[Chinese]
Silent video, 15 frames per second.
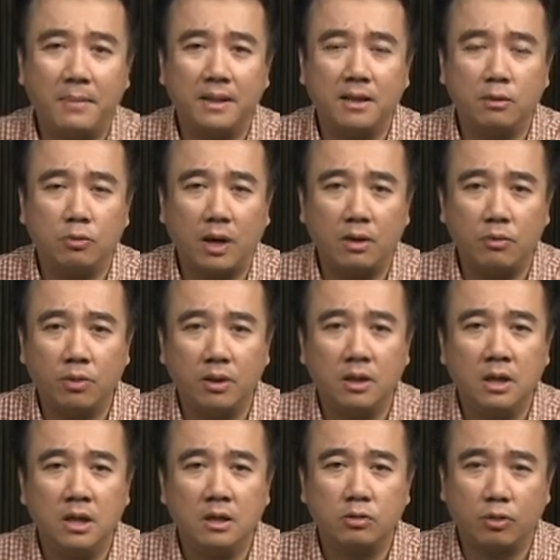们的软弱，
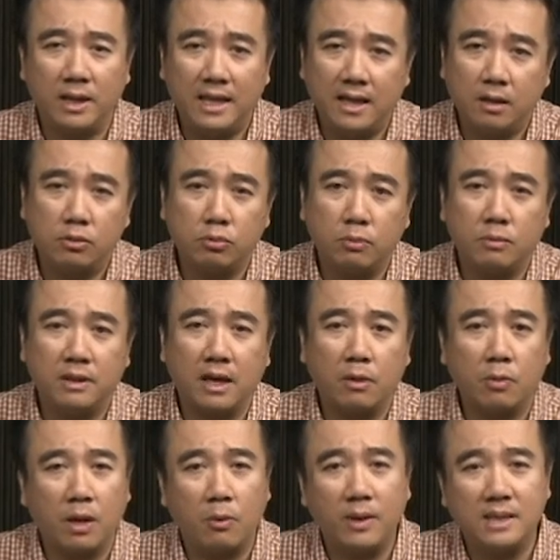所以耶稣难
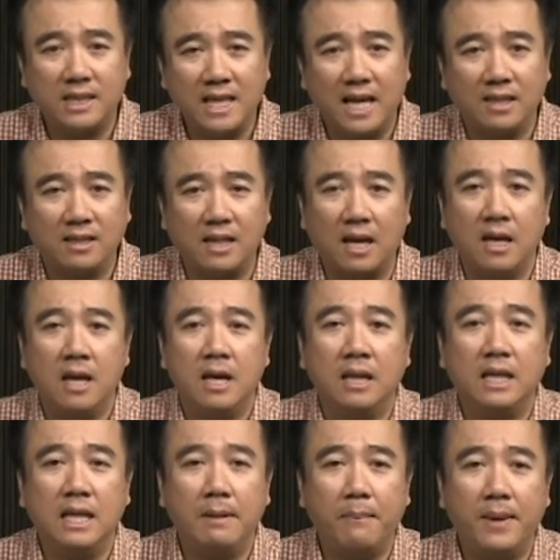怪会这样讲：“
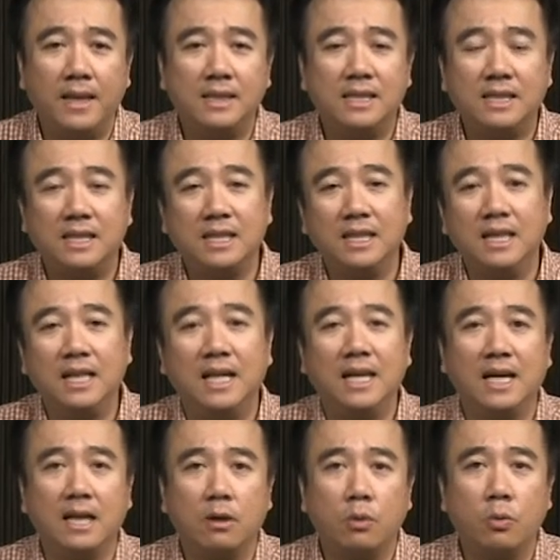你们心
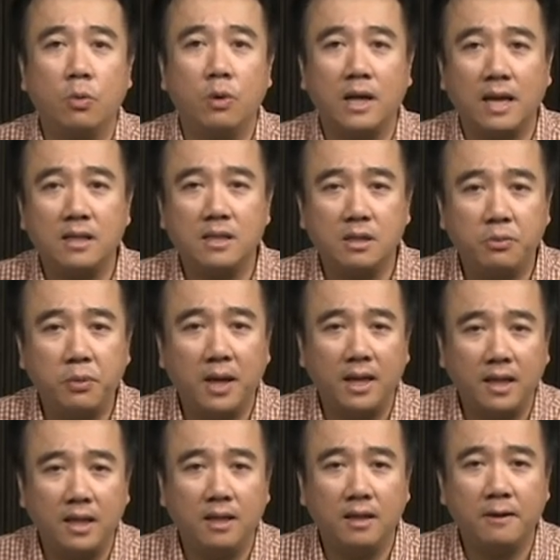灵固然是愿
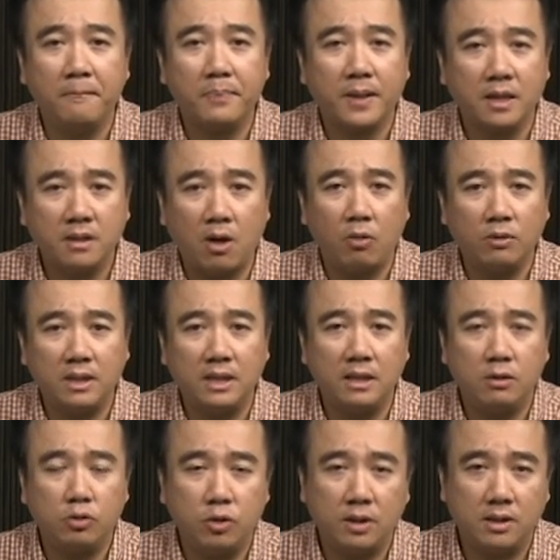意的，肉体
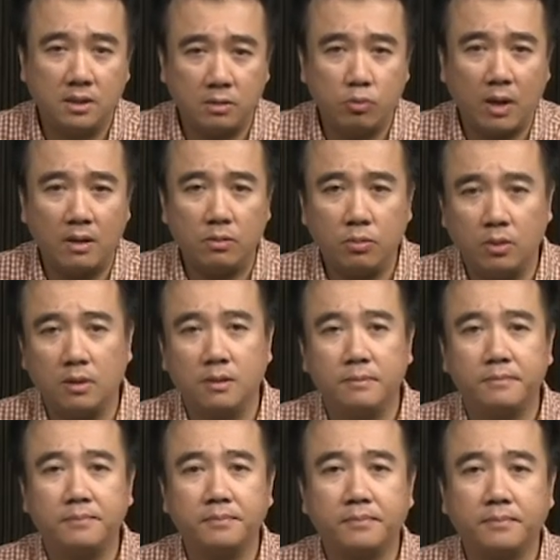却是软
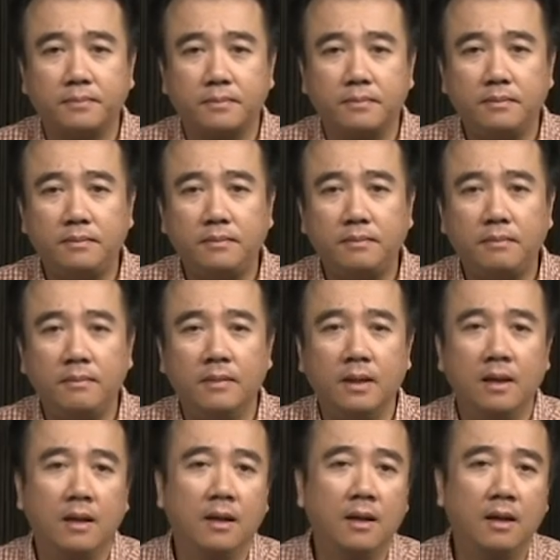
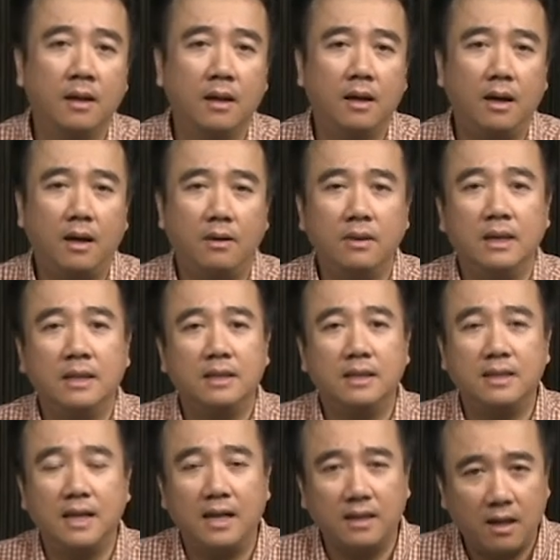弱。”好，接
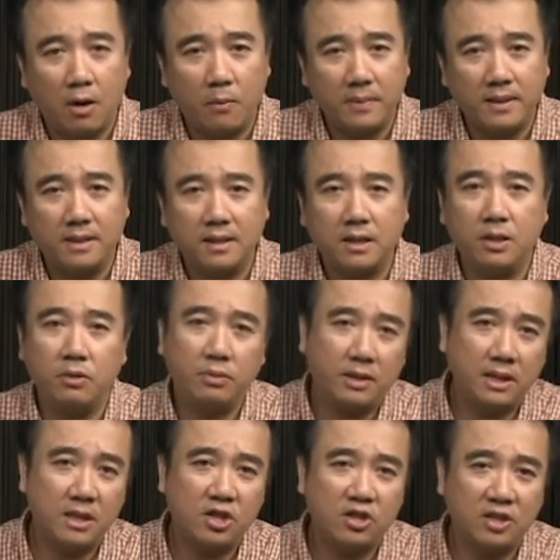下来到我们的 Q
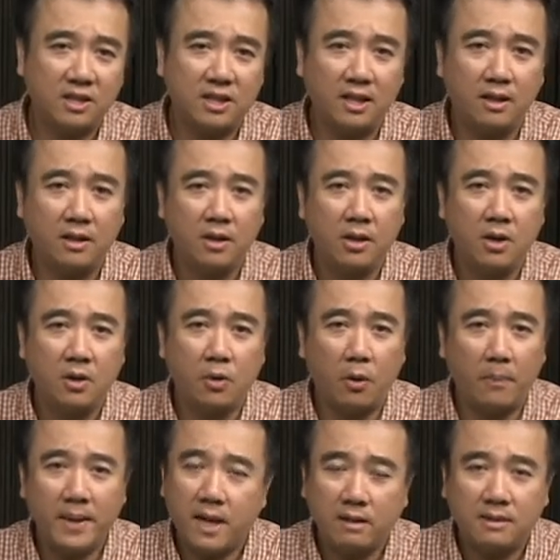T 时间，
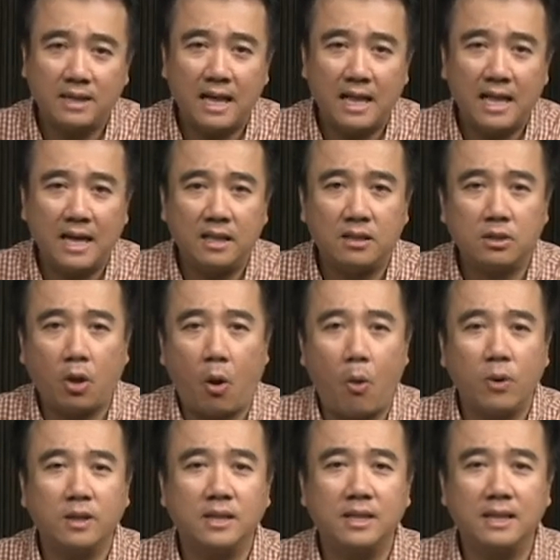我们要再来
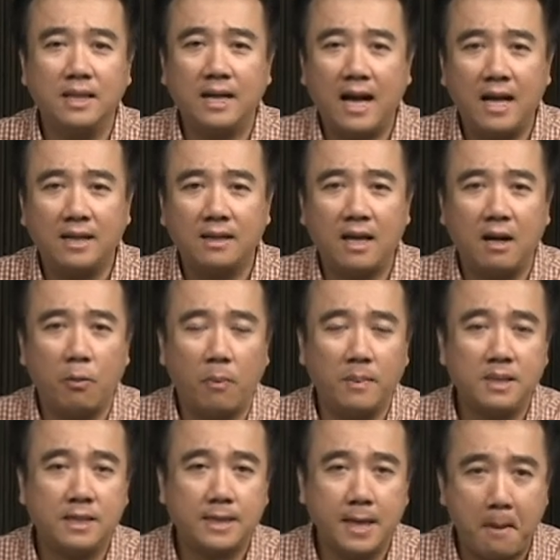重新看待我们
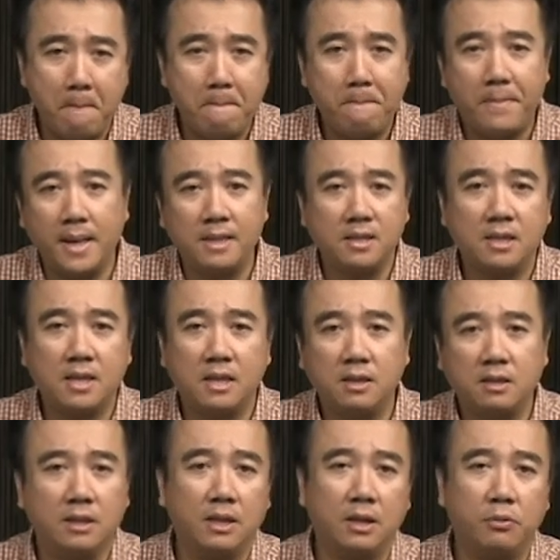整本圣
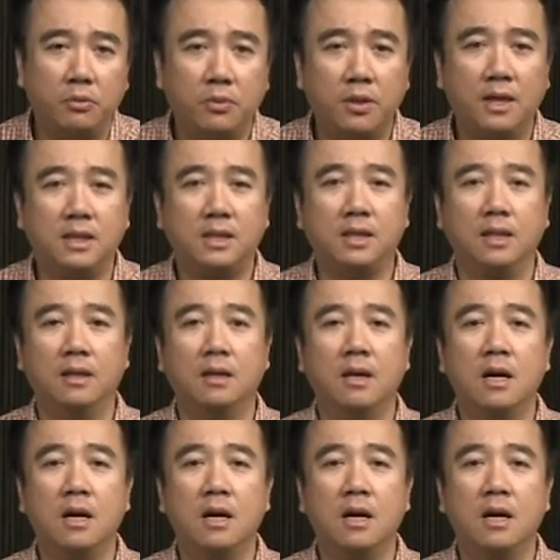经的愉悦节。